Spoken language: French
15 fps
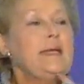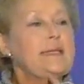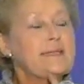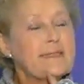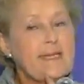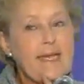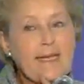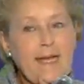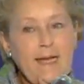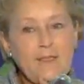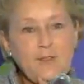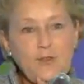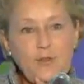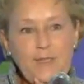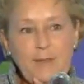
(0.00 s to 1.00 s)

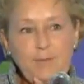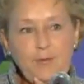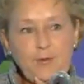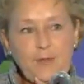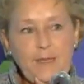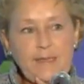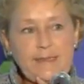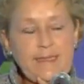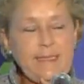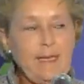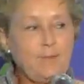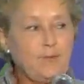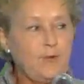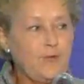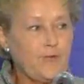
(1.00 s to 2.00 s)
52 députés, c'est
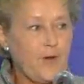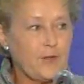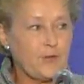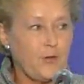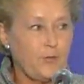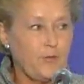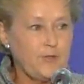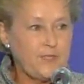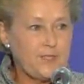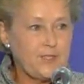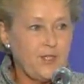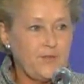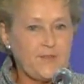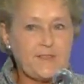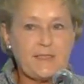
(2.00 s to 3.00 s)
la plus forte
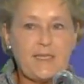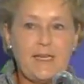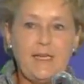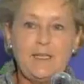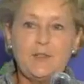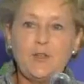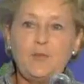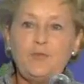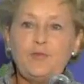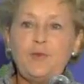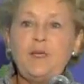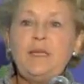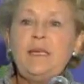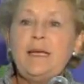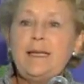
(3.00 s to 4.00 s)
opposition officielle
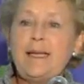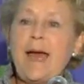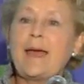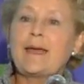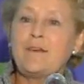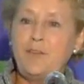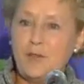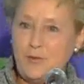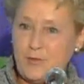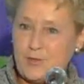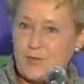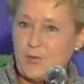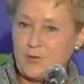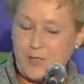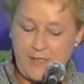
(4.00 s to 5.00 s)
depuis la
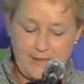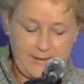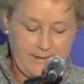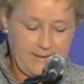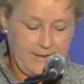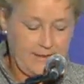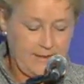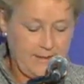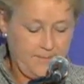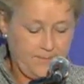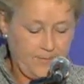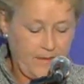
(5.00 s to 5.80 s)
Révolution tranquille.